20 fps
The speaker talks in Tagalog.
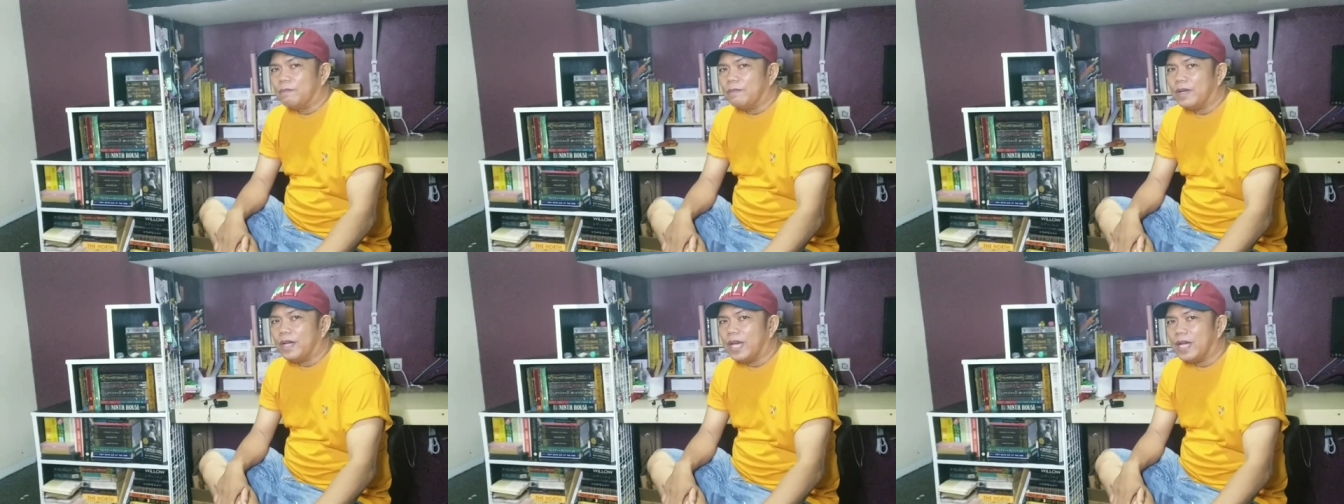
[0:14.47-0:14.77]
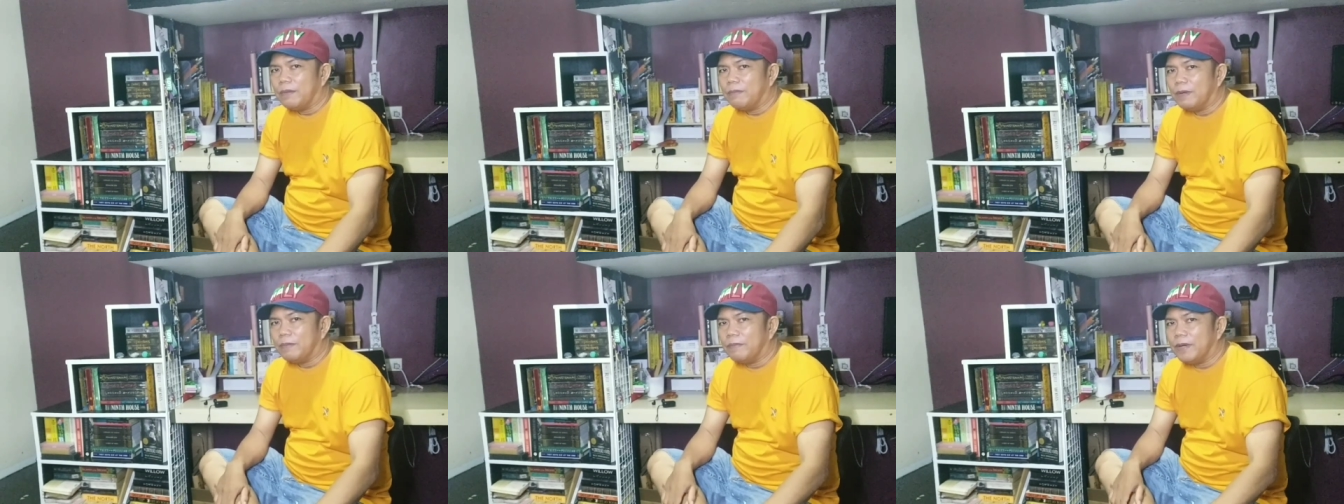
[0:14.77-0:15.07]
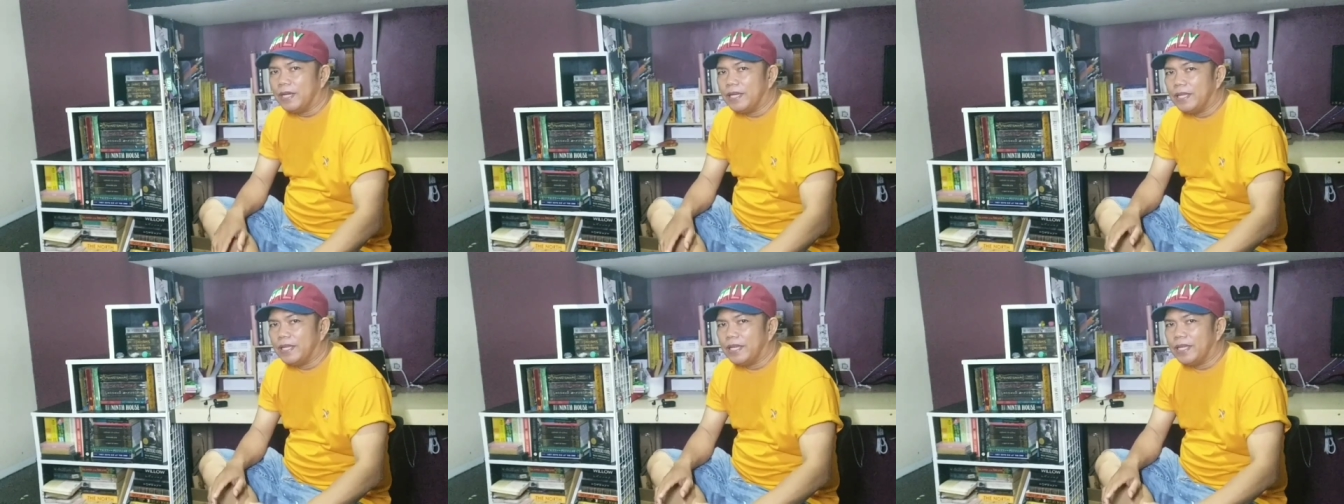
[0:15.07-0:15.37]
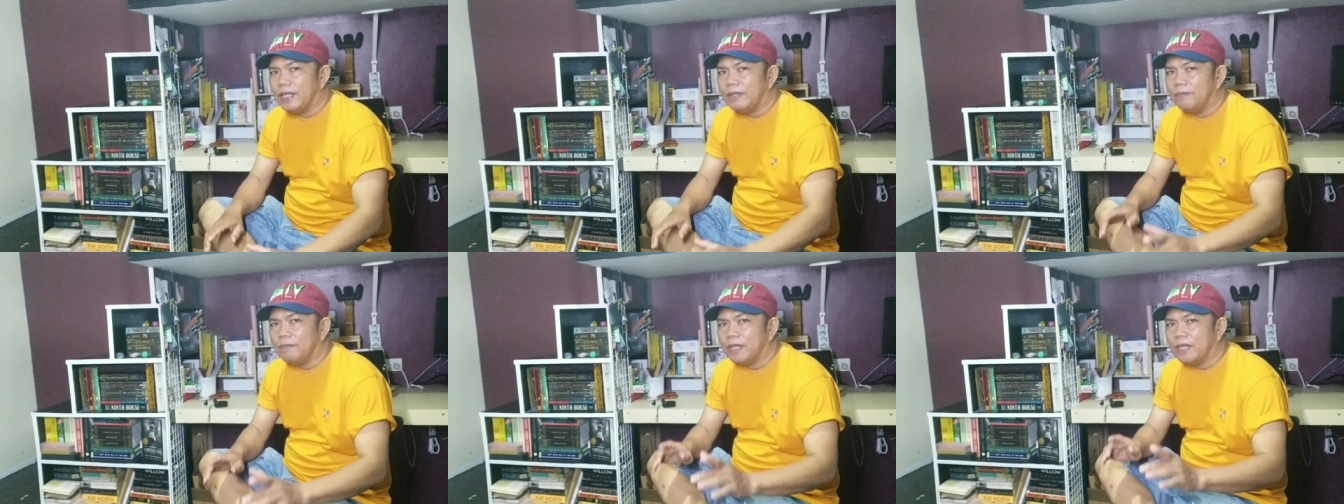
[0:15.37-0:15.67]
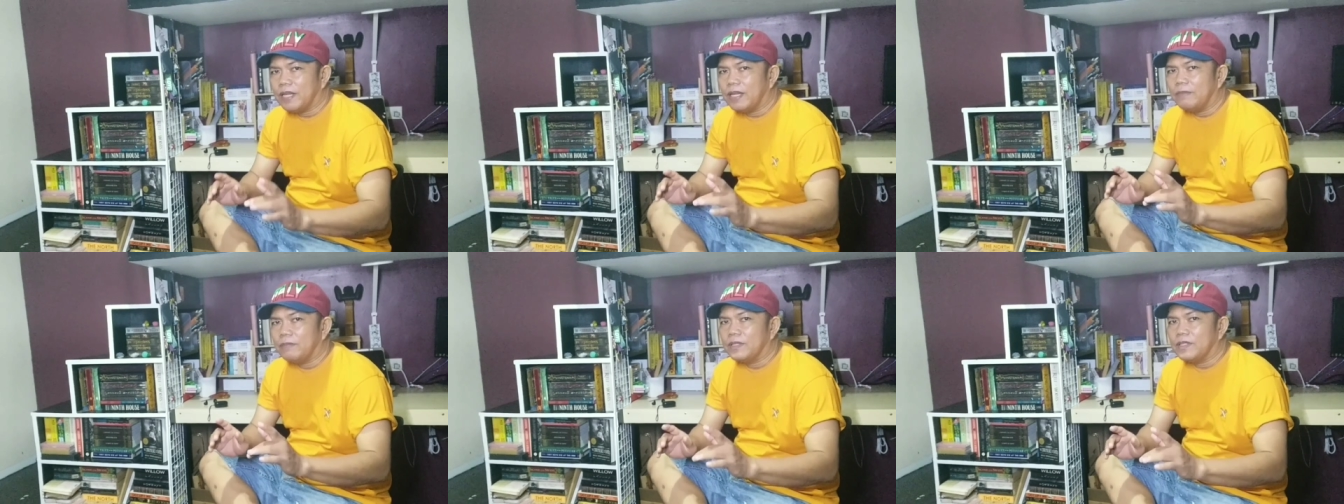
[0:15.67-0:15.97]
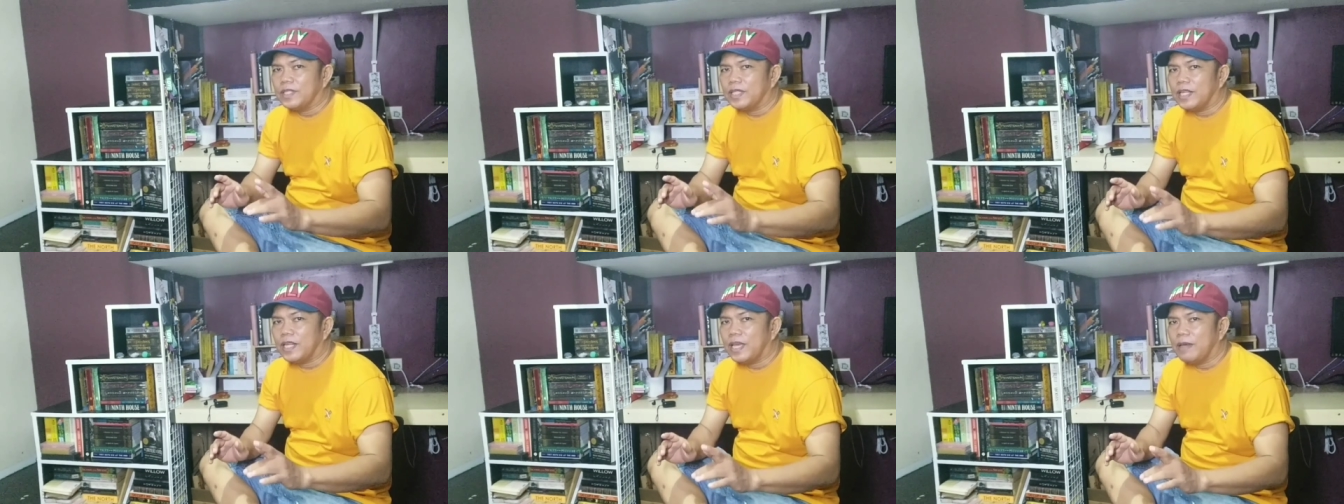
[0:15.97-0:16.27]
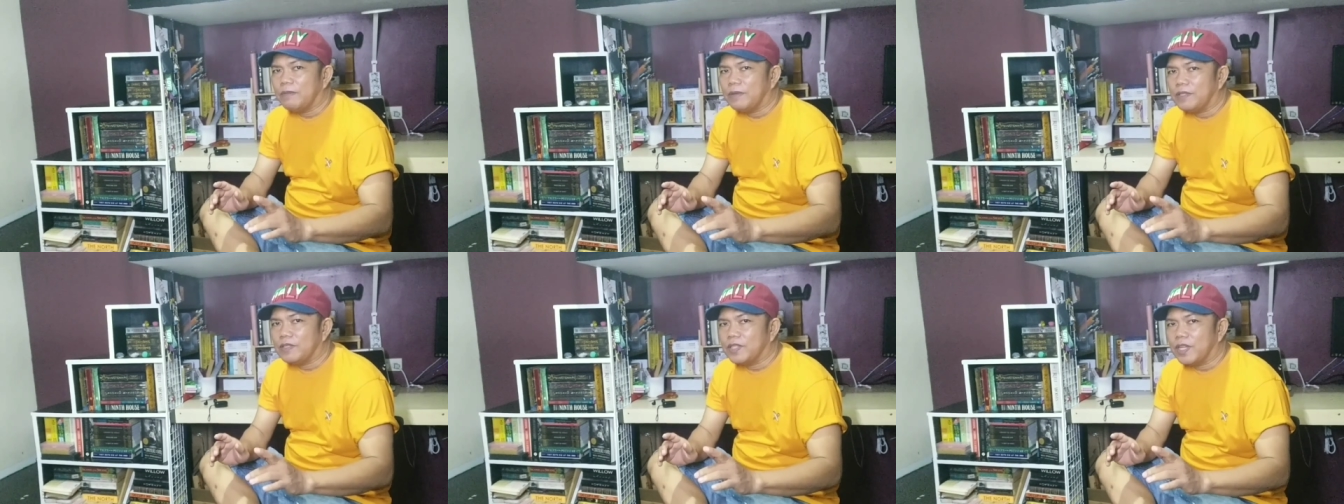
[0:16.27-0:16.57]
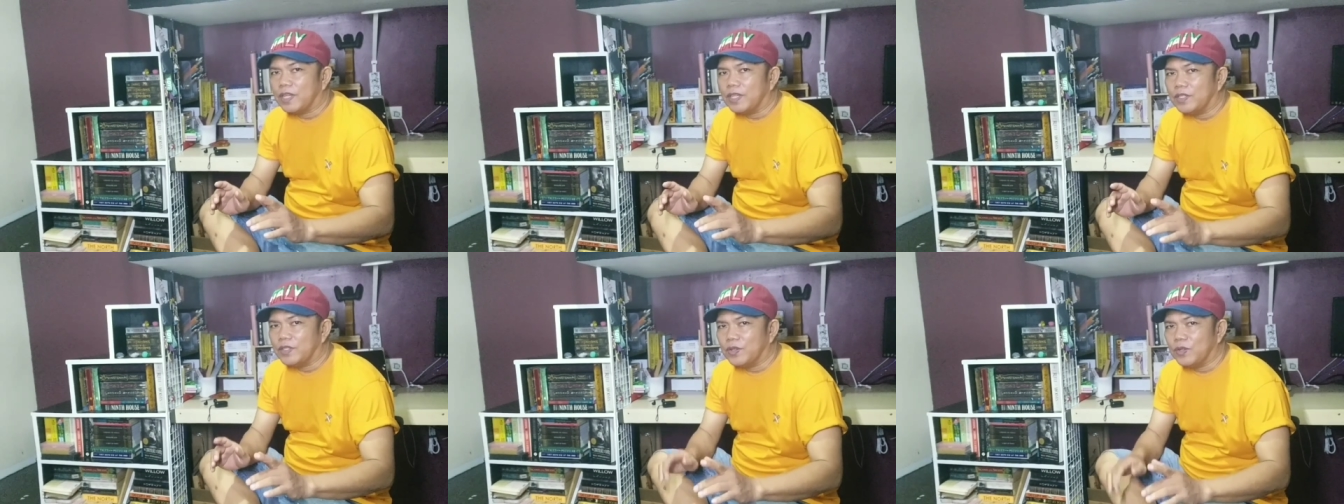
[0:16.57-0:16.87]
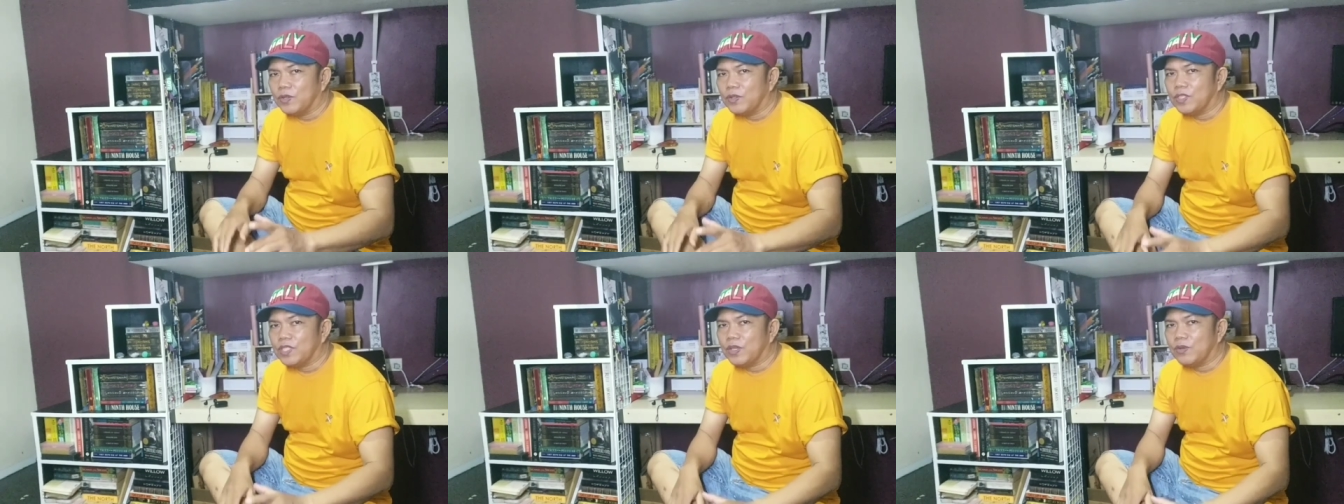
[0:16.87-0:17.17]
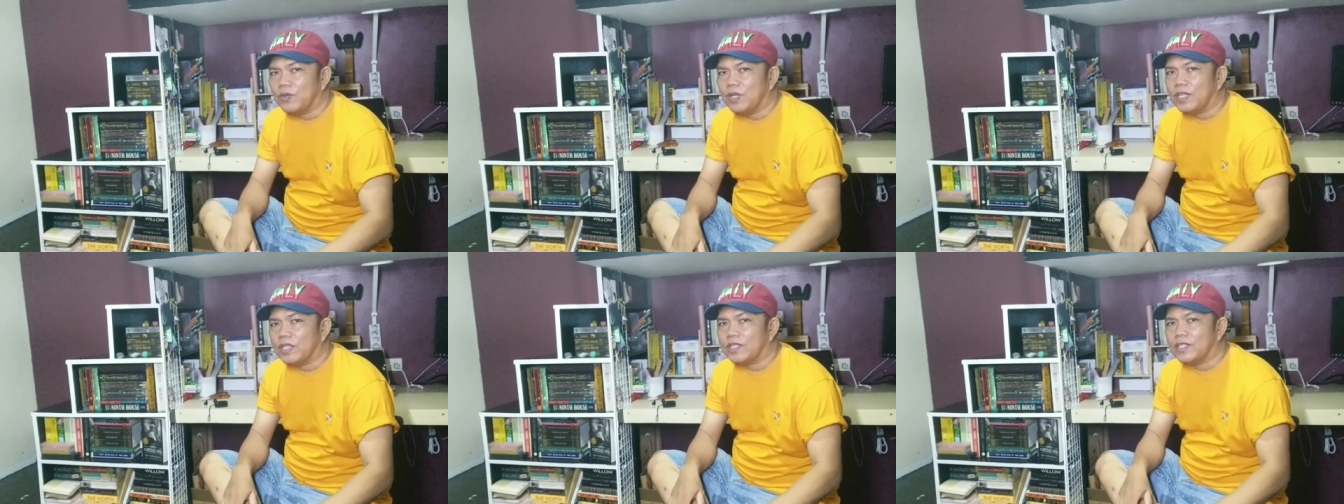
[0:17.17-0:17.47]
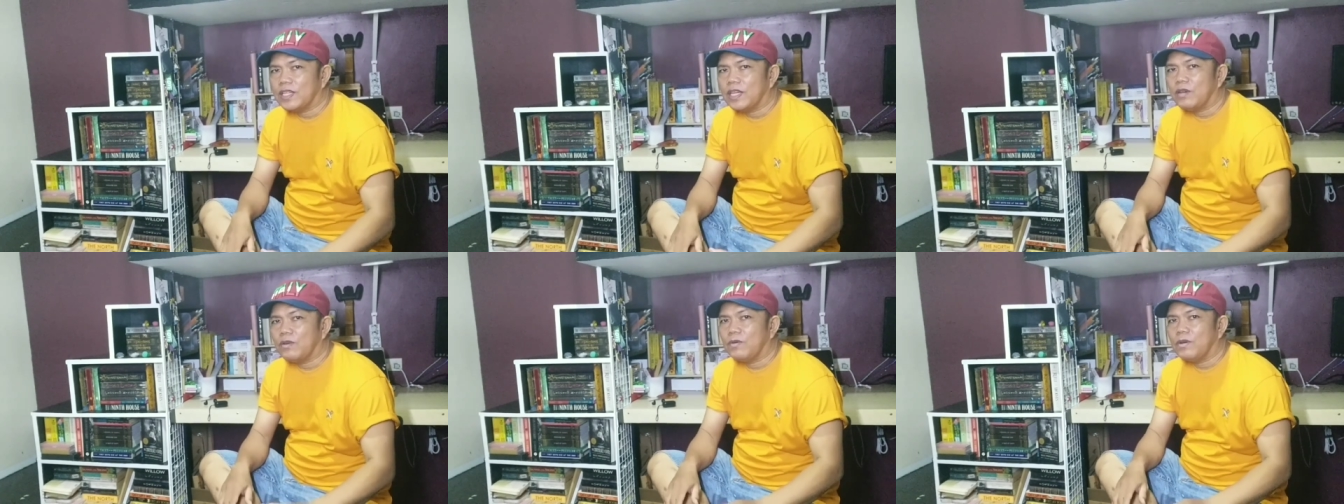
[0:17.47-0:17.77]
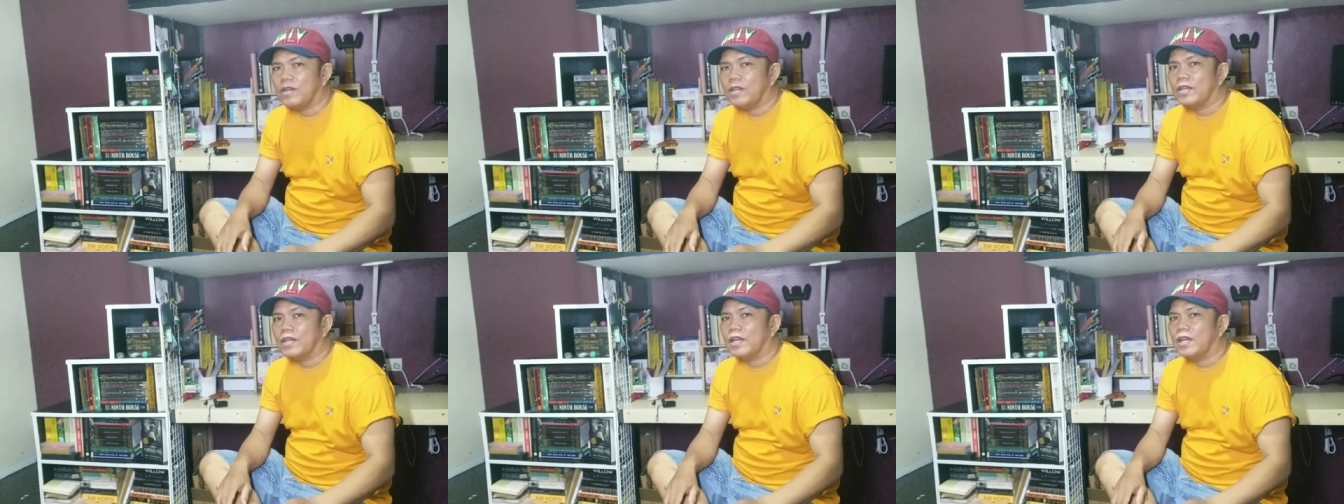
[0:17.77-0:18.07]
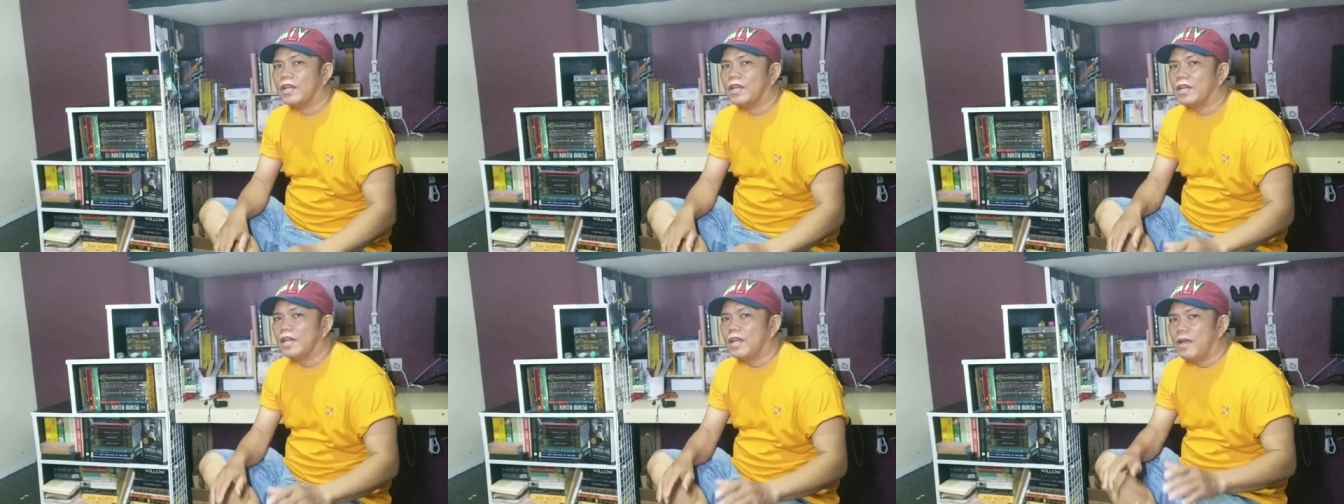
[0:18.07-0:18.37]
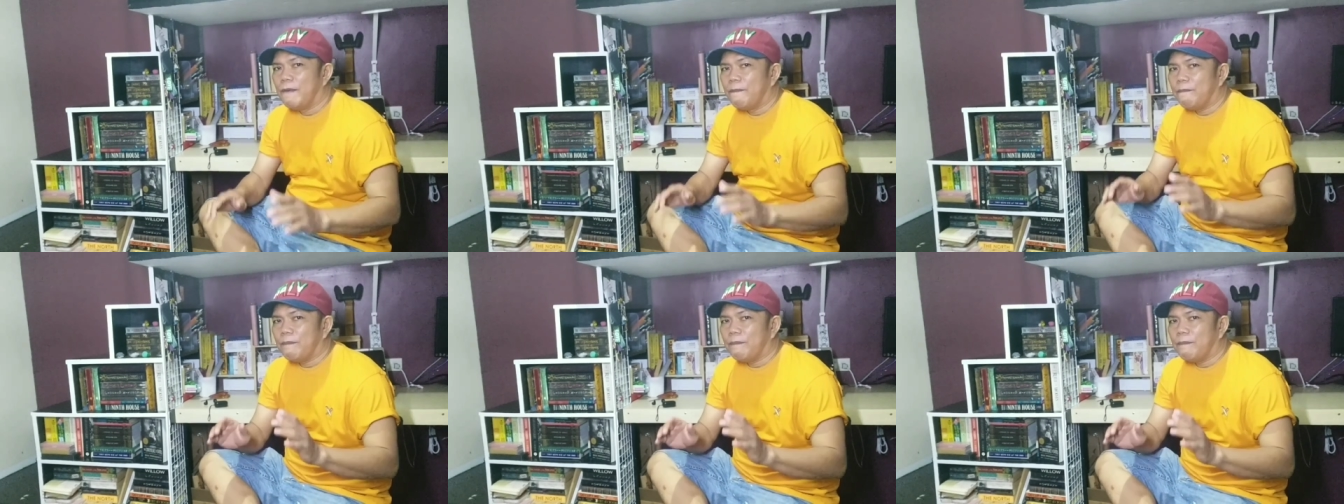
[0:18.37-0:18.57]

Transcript: Mga kababayan, maraming salamat sa inyo sa walang sawang uh,